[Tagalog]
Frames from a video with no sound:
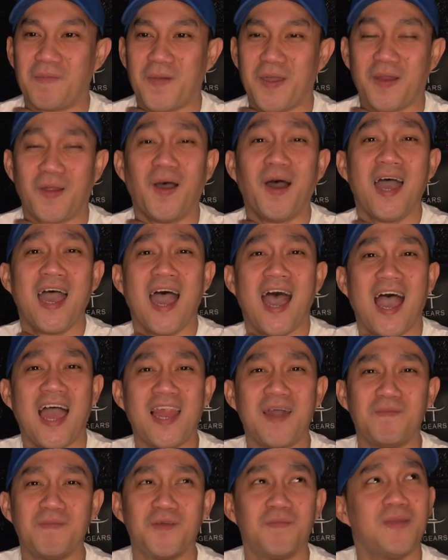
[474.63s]
Pero
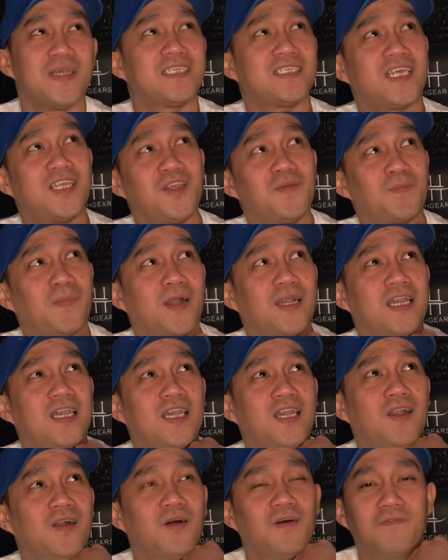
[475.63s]
alam niyo, minsan yung
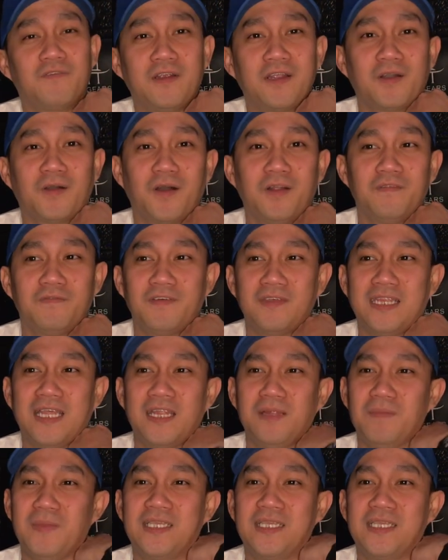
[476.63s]
pagiging overconfident,